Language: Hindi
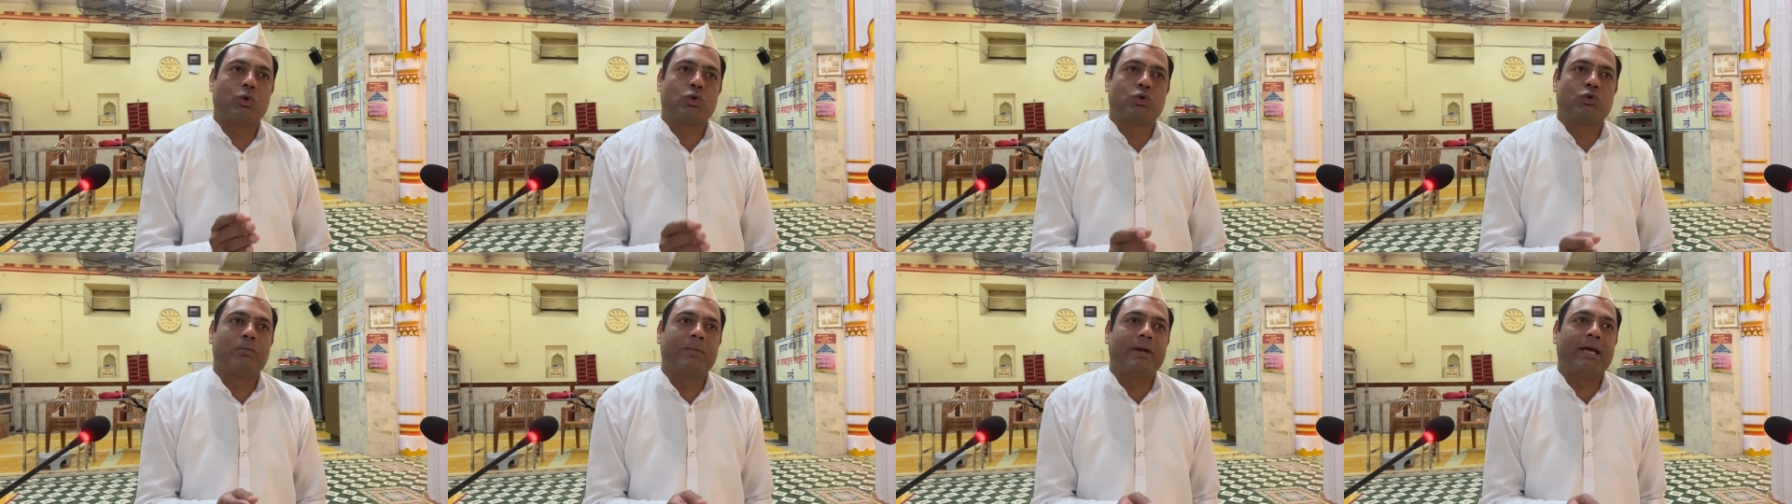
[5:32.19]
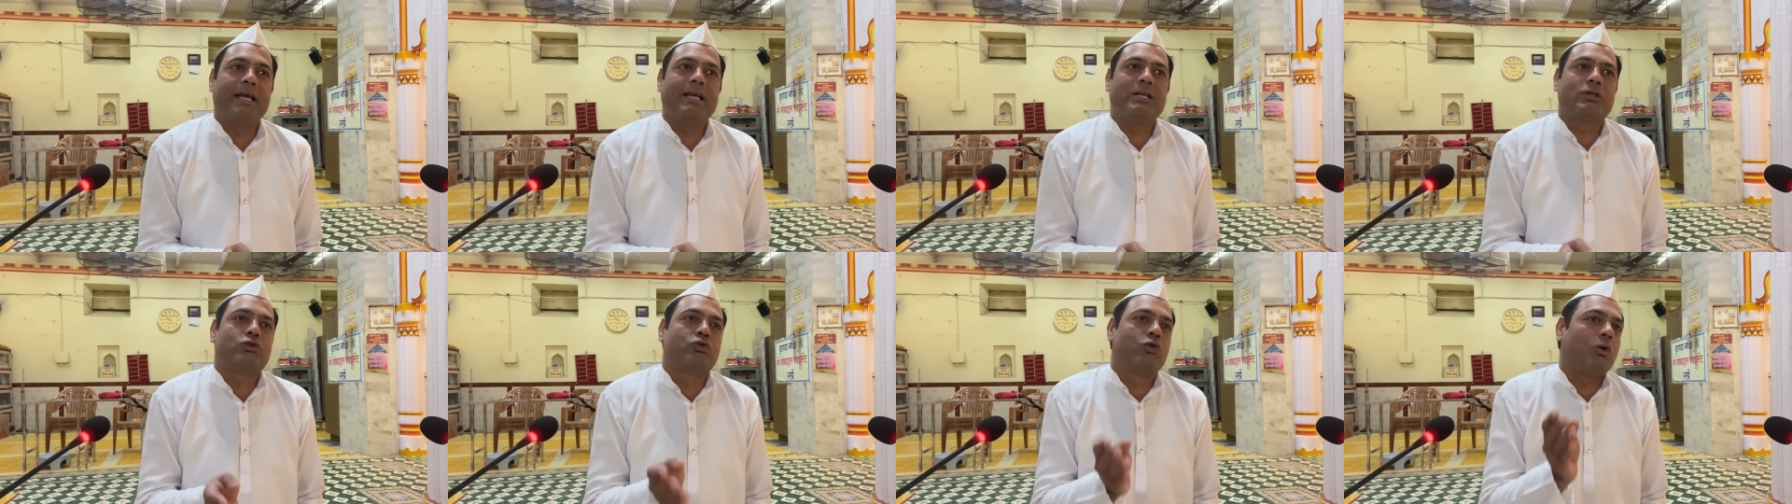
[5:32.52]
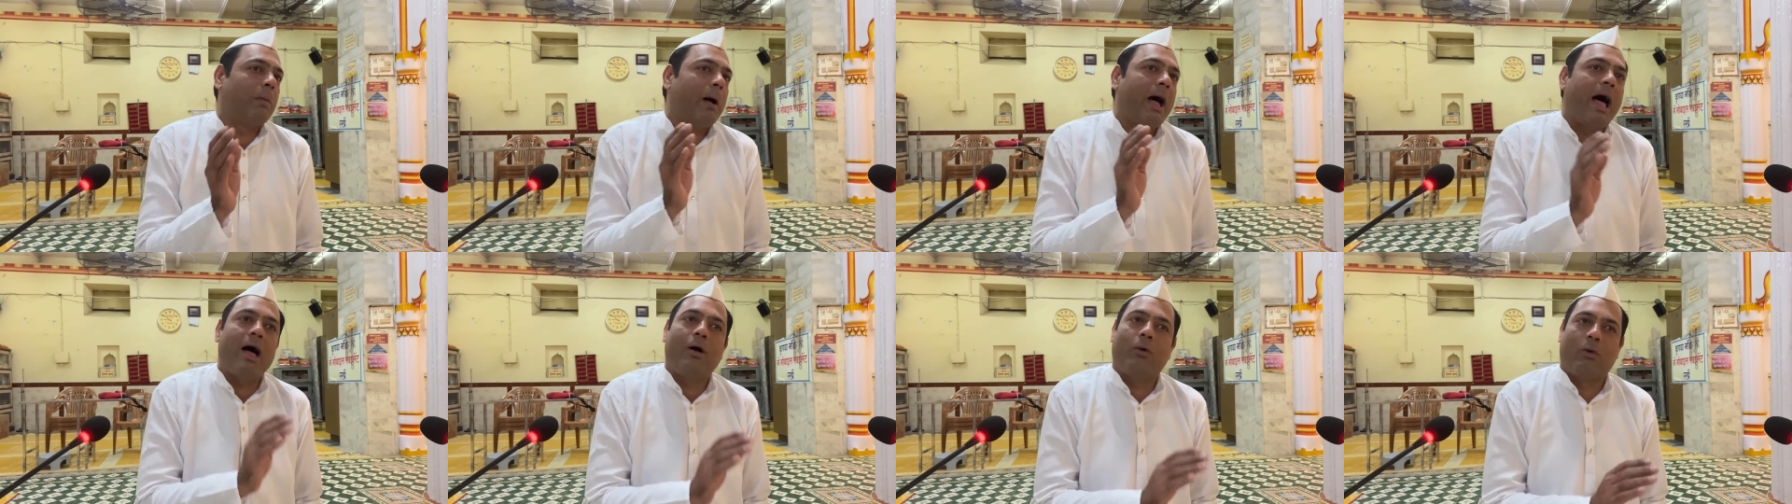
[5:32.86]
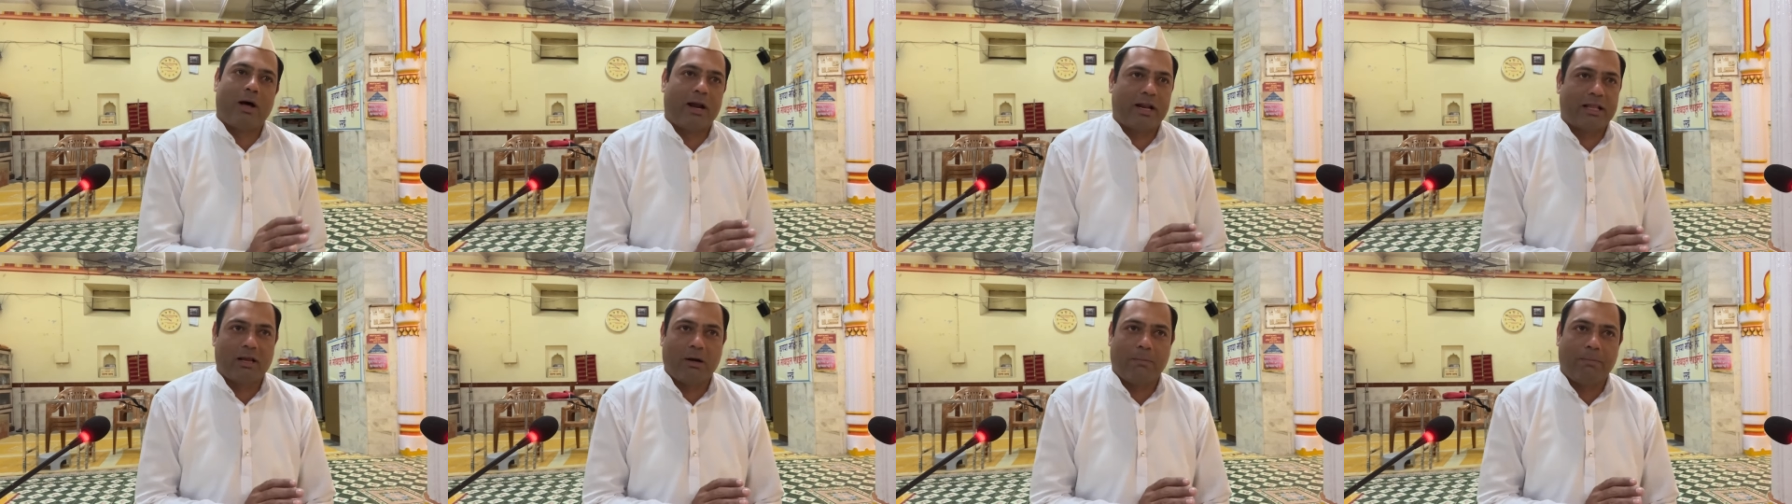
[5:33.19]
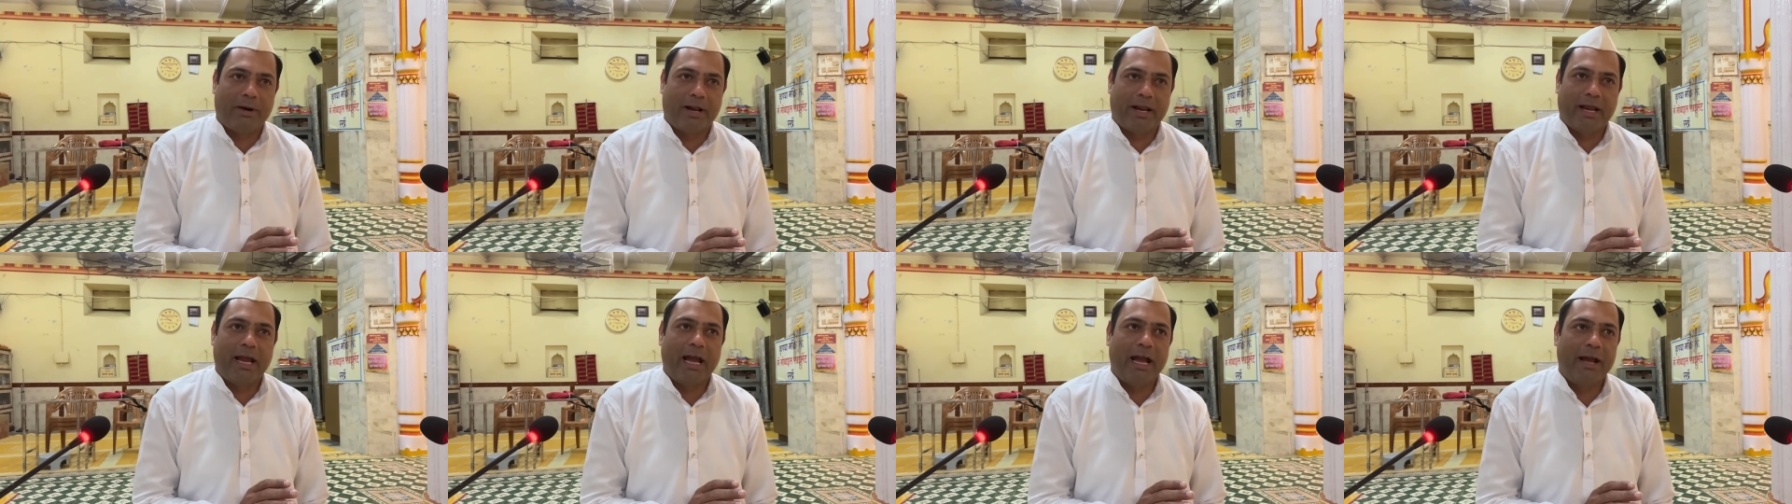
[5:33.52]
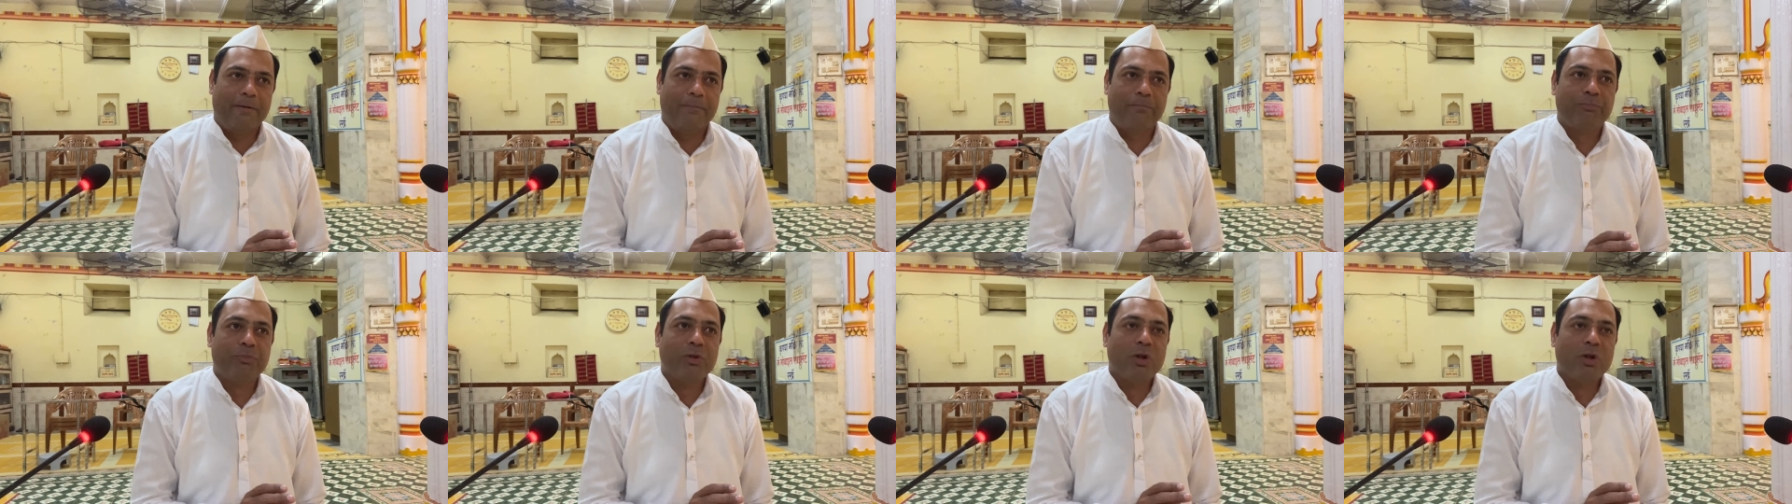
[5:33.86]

उसमें स्वभाव अर्थ पर्याय